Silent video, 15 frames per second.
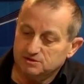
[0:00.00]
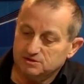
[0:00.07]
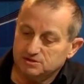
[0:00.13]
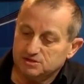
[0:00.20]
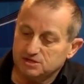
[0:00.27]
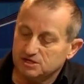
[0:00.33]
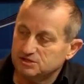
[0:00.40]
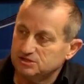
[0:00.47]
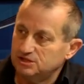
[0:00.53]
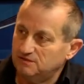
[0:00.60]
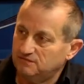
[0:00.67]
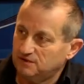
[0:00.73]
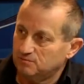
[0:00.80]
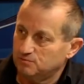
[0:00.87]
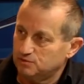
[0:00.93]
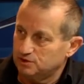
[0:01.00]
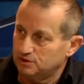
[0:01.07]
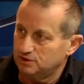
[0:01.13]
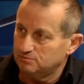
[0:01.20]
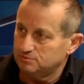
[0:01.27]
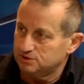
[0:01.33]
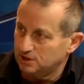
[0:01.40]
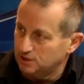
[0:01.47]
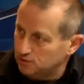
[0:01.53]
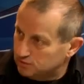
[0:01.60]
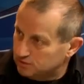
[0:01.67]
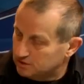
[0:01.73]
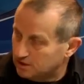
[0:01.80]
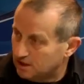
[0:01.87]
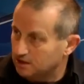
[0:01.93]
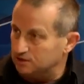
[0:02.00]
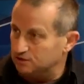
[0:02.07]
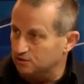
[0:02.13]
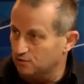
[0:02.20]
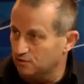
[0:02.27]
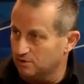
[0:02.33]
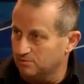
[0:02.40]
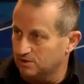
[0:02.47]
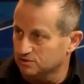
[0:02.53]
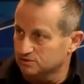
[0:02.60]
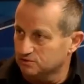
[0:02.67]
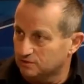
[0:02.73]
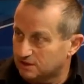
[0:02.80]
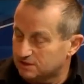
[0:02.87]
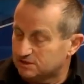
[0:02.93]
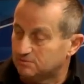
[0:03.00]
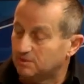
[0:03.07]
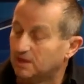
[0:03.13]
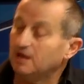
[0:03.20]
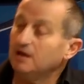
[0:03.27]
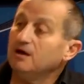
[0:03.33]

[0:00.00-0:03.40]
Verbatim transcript: с Россией в таможенном союзе, как и с другими государствами.